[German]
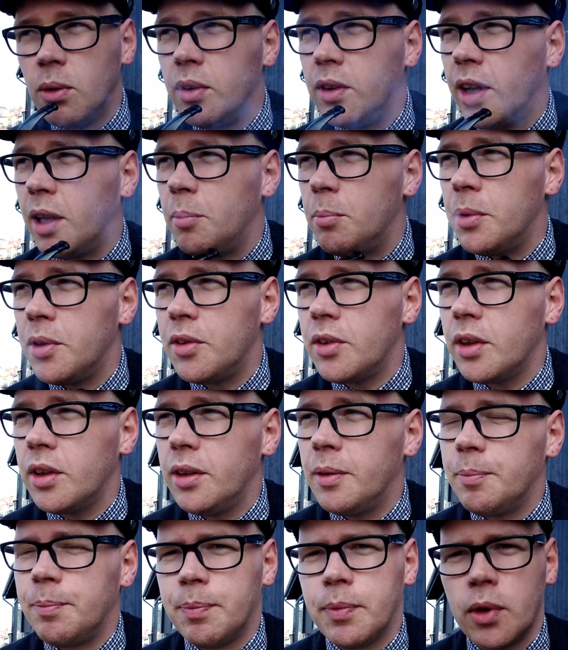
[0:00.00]
Und dann bis
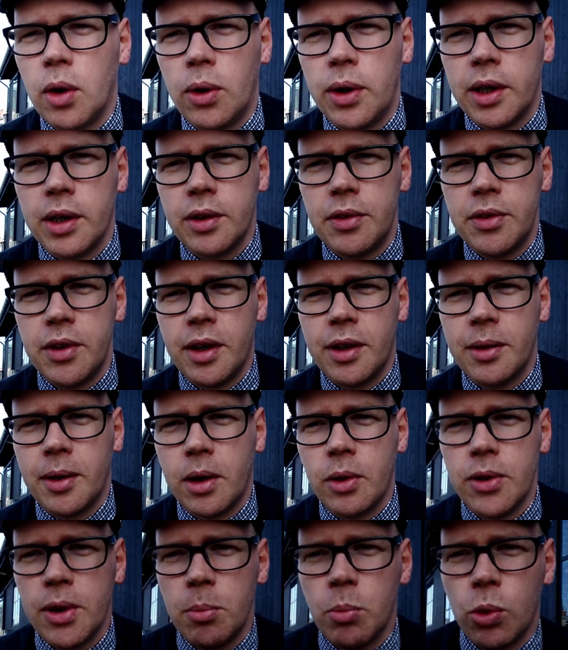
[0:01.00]
dahin, euer Christian
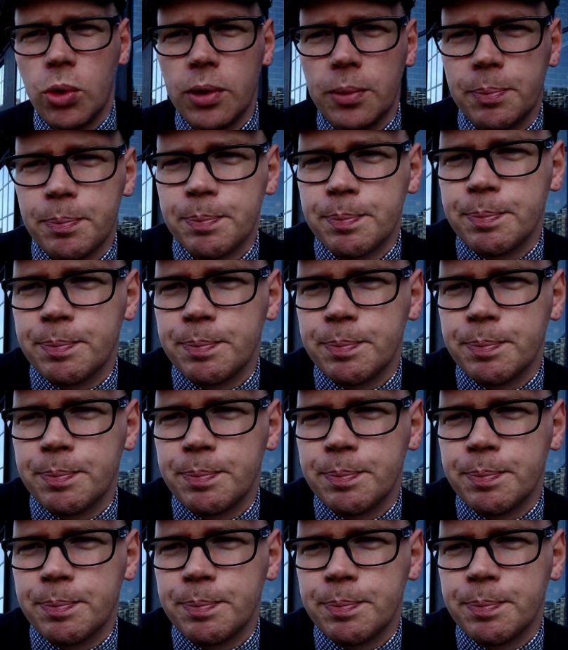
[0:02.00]
aus Hamburg.